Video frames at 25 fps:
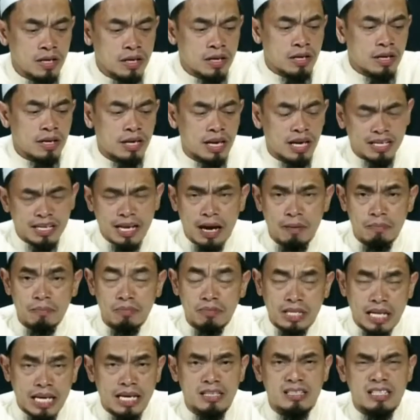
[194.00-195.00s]
นะครับ
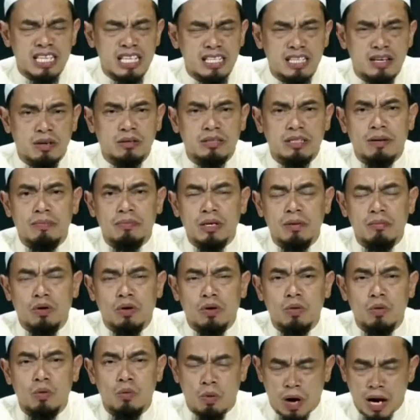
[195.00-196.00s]
แต่สิ่งที่เขาทำทั้งหมด
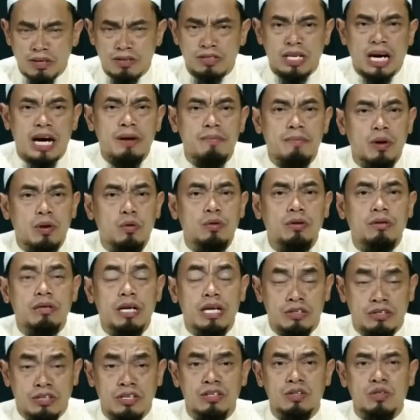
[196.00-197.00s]
หวังจะให้มนุษย์ได้
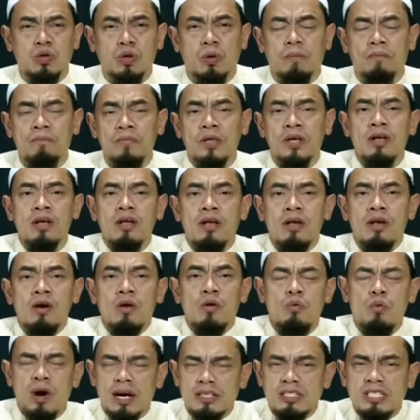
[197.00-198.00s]
ชื่นชม
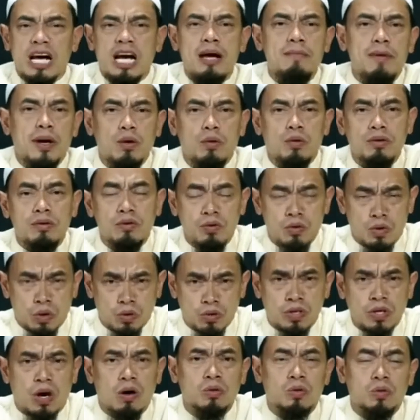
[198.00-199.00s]
หวังจะให้มนุษย์ยก
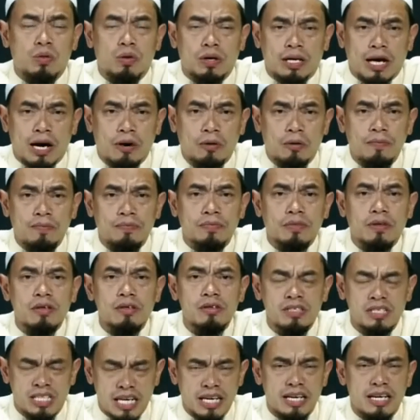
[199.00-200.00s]
ย่องตัวเขา
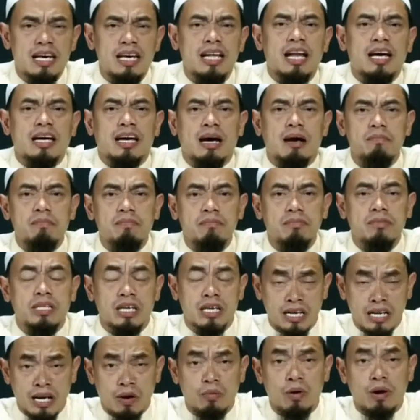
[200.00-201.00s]
สิ่งนี้แหละครับที่
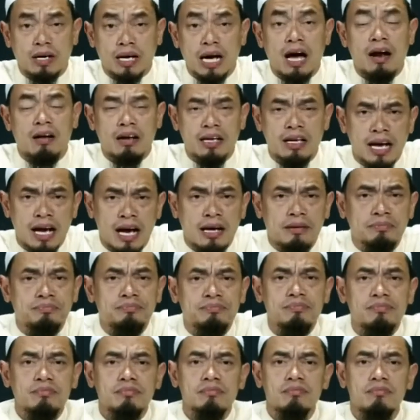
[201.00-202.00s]
เรียกว่าการริยะห์
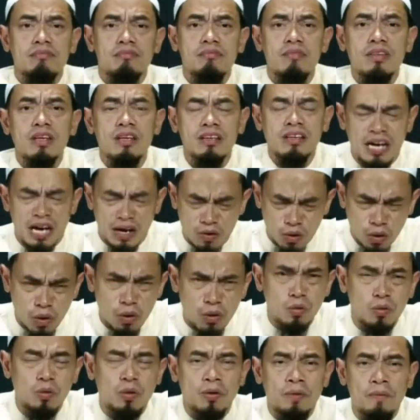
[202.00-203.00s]
การโอ้
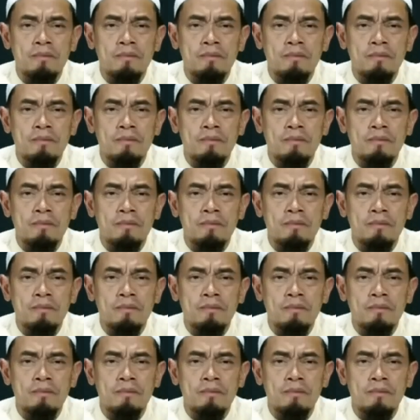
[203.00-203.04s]
อวด